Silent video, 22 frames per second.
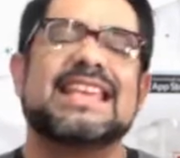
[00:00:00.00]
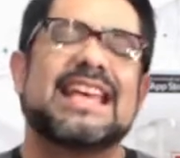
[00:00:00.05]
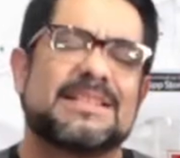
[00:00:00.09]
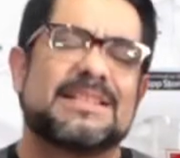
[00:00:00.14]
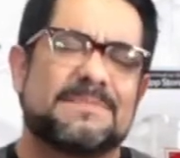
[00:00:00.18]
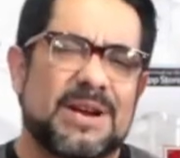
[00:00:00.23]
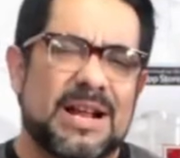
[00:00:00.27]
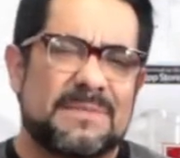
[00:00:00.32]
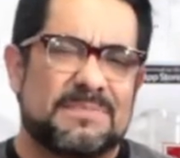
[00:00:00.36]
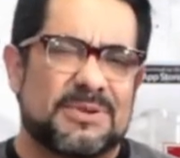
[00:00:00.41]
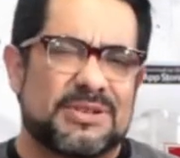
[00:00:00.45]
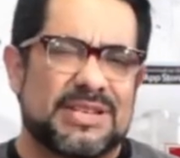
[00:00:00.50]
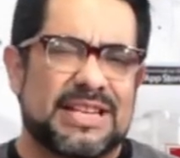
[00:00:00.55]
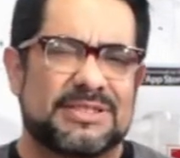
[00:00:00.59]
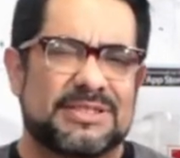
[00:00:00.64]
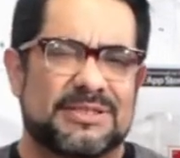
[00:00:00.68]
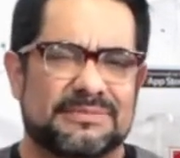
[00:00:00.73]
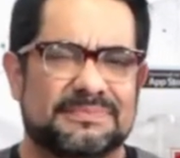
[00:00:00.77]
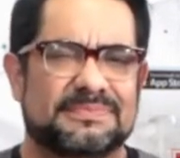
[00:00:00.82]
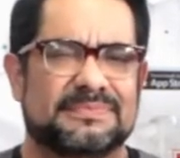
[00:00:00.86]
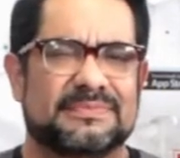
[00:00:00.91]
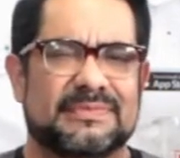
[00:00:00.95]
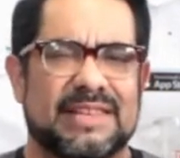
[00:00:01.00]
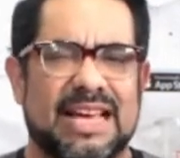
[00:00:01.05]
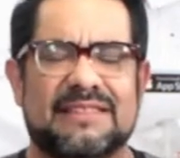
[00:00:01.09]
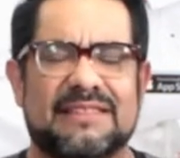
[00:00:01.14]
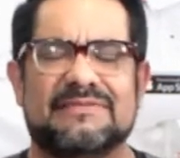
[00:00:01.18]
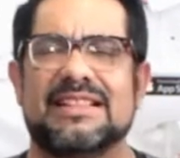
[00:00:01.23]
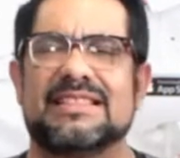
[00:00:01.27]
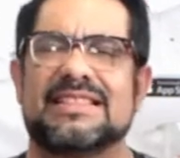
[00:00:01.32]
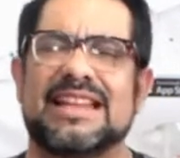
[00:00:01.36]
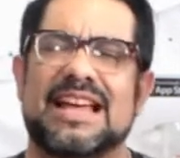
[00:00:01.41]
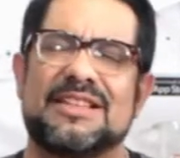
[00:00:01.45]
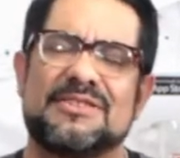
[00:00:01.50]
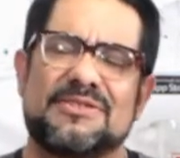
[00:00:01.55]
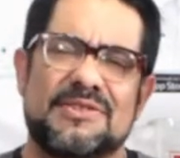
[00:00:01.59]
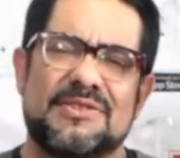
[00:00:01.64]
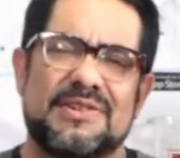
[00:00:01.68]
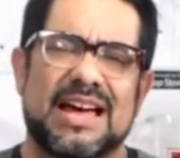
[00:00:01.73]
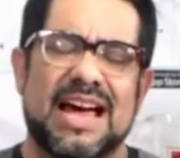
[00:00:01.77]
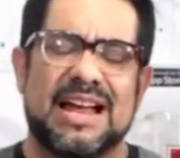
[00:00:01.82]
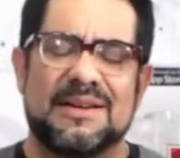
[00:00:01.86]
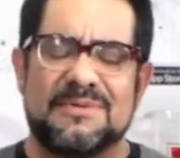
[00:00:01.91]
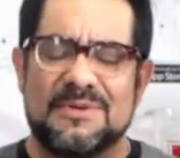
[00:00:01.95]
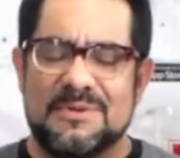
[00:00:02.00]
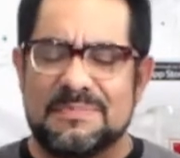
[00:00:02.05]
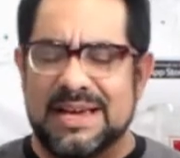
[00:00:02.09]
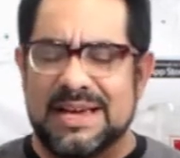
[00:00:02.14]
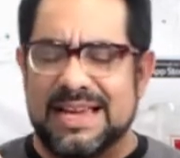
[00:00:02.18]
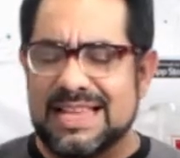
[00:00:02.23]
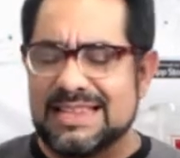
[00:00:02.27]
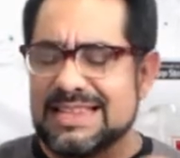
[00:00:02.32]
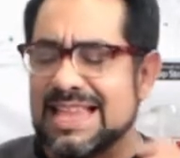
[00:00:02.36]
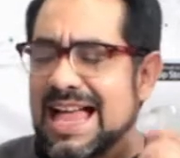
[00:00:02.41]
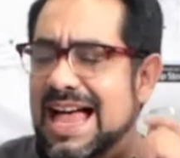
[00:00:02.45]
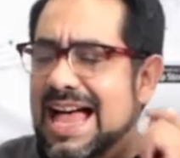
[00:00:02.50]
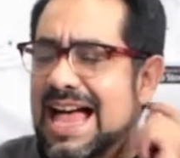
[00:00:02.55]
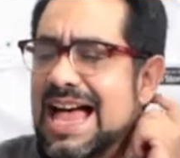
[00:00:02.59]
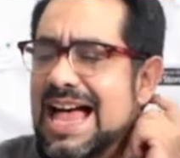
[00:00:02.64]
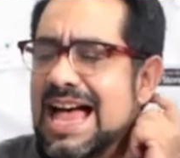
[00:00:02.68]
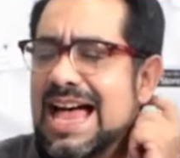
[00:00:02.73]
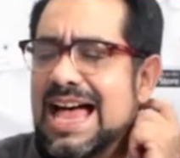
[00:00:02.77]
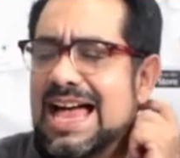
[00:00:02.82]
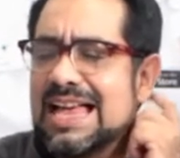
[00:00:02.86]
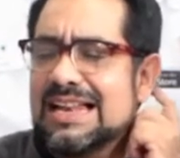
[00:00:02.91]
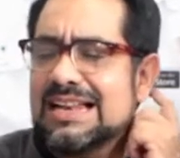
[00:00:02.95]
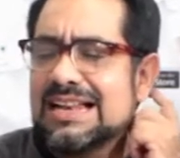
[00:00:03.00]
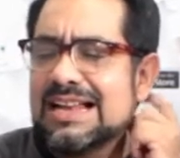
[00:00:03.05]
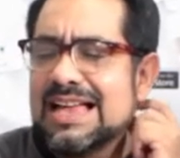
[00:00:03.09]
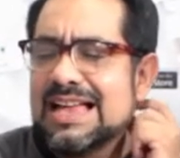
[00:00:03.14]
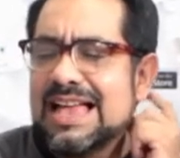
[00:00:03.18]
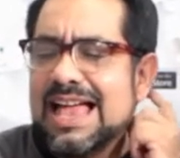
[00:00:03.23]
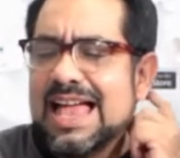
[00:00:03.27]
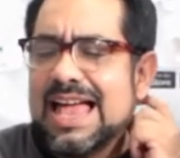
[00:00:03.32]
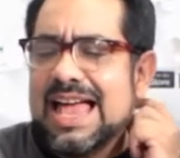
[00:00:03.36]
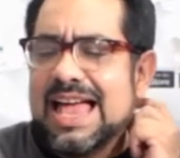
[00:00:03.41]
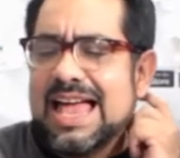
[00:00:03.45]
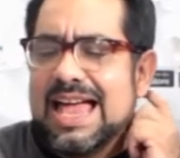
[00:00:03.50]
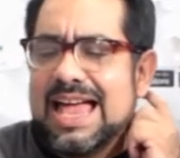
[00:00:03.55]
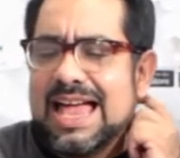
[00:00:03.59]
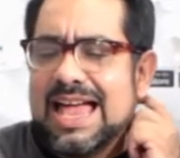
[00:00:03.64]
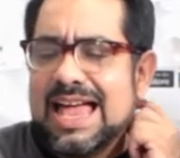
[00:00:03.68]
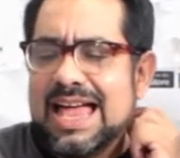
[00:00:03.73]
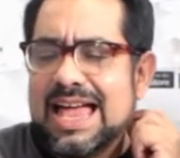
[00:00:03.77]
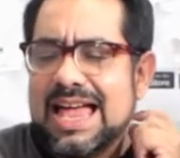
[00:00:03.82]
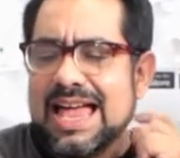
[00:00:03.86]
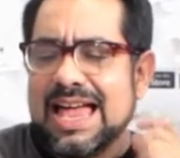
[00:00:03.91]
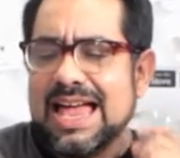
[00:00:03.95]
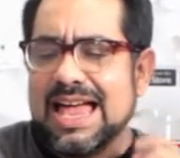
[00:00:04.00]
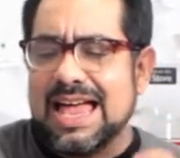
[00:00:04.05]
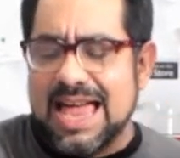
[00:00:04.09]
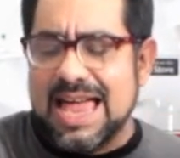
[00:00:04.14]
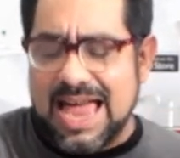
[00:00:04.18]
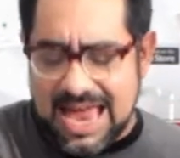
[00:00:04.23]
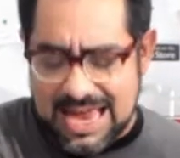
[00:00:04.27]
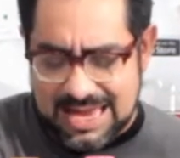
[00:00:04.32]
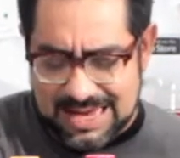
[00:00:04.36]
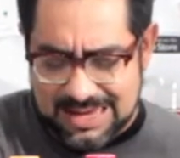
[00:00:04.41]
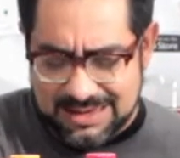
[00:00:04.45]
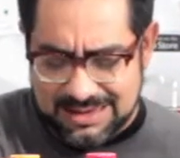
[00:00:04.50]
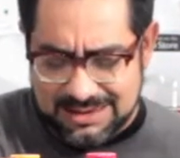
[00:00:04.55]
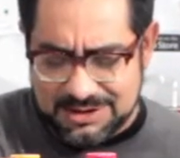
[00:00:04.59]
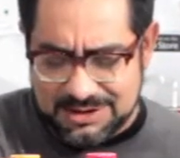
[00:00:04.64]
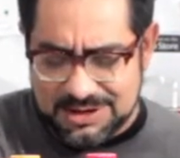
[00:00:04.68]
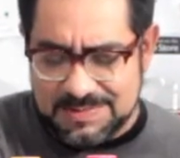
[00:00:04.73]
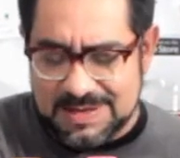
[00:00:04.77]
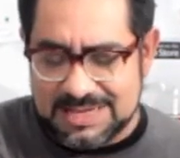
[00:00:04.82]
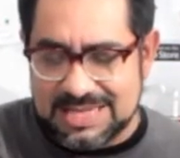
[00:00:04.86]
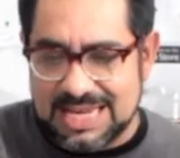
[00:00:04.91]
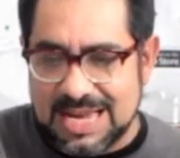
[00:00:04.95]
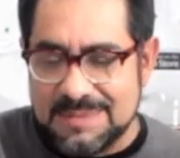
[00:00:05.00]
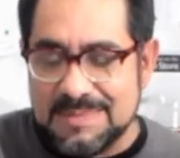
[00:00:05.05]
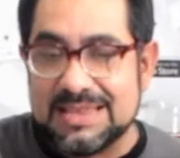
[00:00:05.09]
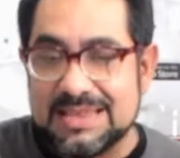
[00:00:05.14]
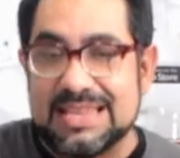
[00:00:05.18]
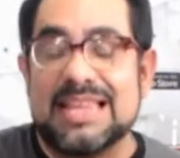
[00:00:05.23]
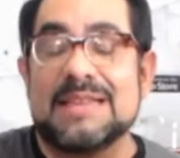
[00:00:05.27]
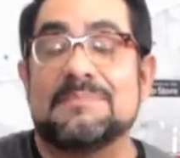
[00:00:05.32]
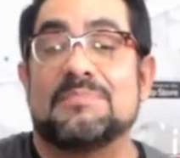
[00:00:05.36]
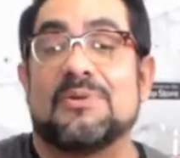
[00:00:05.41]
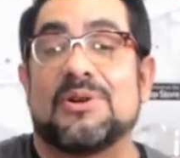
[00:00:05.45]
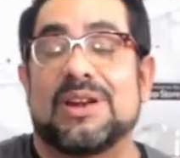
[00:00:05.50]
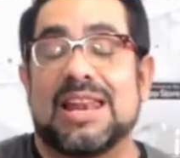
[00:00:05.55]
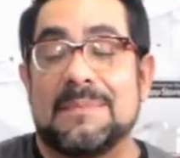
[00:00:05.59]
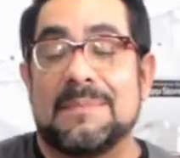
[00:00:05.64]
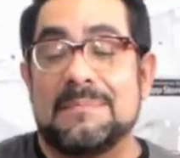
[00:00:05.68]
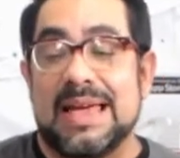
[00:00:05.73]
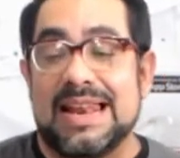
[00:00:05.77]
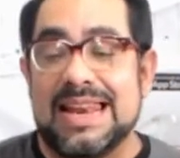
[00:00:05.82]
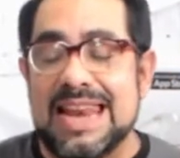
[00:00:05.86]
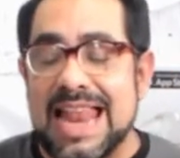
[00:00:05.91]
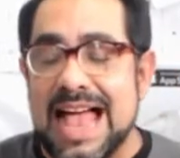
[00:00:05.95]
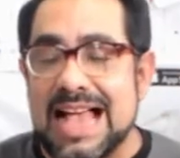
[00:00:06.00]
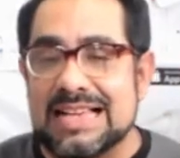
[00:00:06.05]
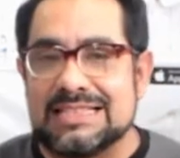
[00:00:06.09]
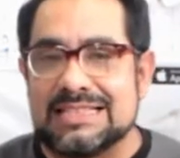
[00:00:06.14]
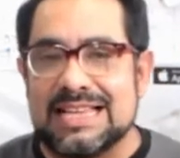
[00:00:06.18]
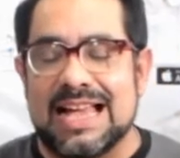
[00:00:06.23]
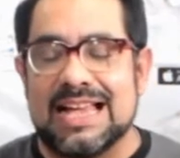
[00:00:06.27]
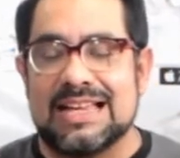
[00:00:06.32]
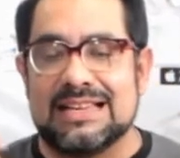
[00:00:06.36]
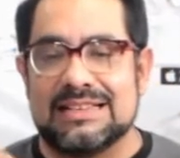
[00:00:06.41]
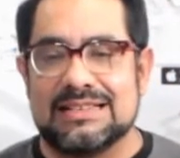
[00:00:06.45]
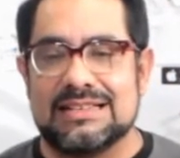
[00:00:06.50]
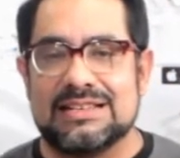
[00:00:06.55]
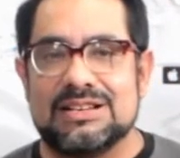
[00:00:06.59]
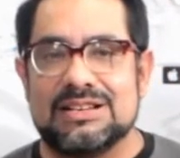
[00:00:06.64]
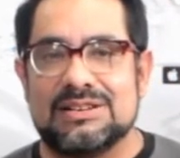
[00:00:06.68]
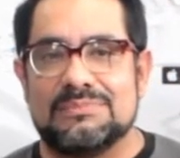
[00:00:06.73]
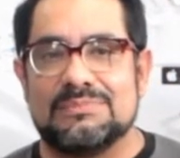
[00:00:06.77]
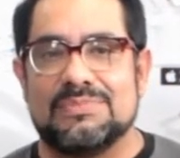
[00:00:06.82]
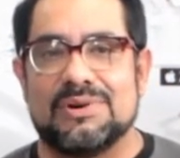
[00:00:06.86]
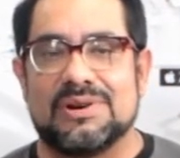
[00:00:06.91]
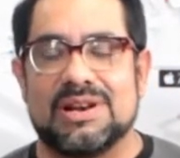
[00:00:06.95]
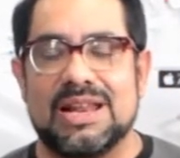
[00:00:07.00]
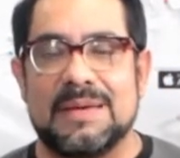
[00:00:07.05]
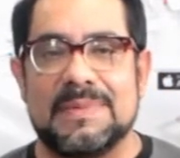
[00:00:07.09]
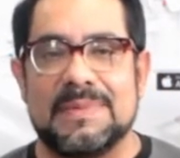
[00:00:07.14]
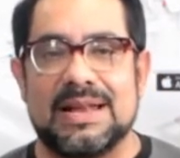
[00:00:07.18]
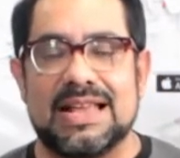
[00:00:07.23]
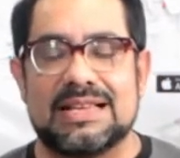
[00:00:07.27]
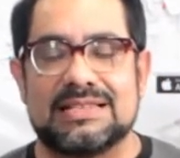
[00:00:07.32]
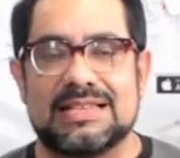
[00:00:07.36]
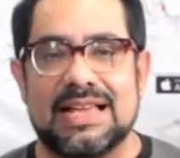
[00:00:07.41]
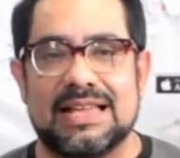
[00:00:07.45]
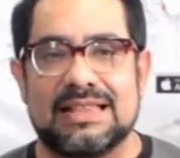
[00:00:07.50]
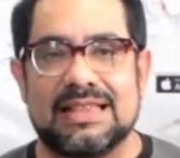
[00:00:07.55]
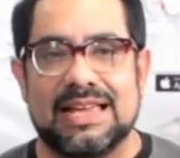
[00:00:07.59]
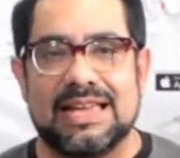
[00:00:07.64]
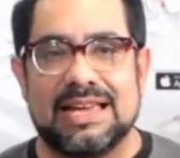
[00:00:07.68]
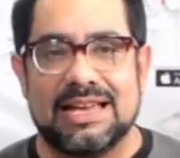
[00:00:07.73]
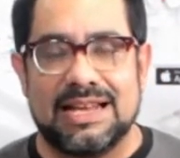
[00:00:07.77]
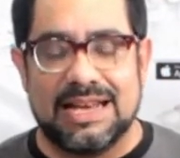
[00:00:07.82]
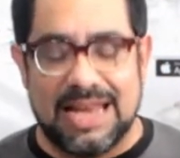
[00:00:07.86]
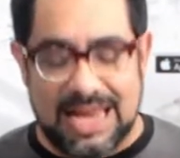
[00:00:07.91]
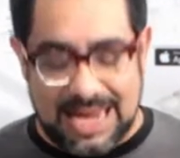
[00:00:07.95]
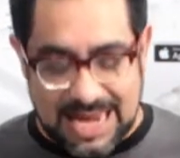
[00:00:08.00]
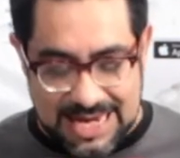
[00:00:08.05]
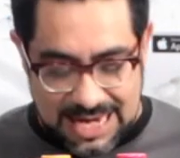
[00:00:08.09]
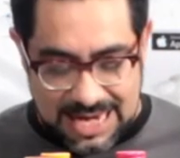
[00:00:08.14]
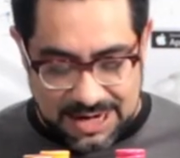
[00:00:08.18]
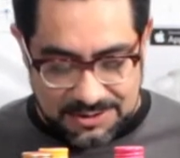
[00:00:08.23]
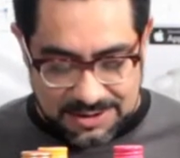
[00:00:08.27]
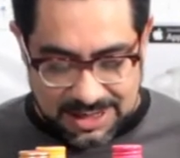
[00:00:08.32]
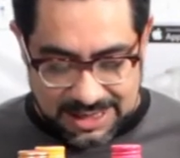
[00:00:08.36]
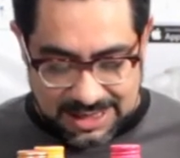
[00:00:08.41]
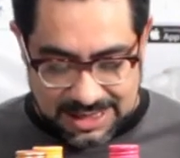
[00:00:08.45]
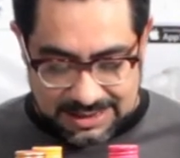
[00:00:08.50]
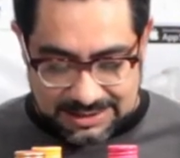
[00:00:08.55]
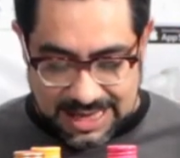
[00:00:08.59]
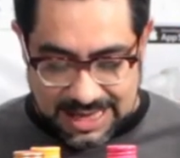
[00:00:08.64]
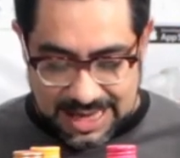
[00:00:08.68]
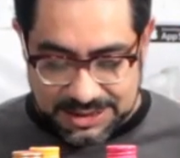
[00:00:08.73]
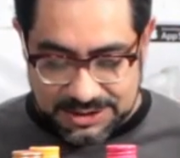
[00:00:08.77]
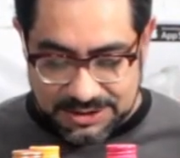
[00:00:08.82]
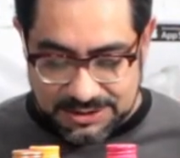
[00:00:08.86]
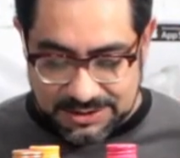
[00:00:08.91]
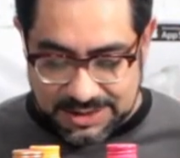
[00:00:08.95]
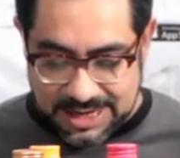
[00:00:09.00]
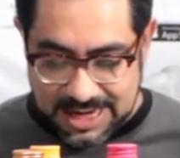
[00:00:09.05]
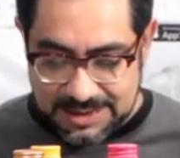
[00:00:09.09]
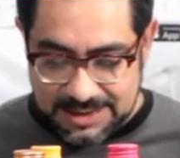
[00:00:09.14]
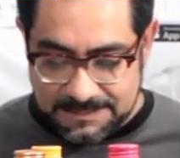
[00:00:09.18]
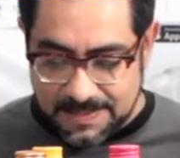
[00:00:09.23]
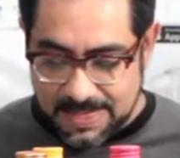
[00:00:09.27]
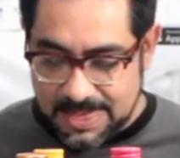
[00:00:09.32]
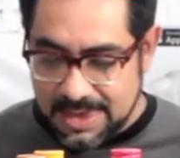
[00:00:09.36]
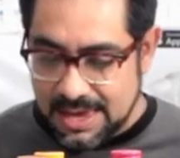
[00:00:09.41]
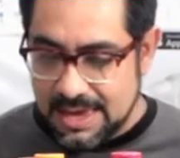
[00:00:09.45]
Y es por el proceso. El filtrado con carbón vegetal. Eh, eh, entonces, básicamente, y por la melaza. Por la melaza de la caña con la que está hecho, ¿ok?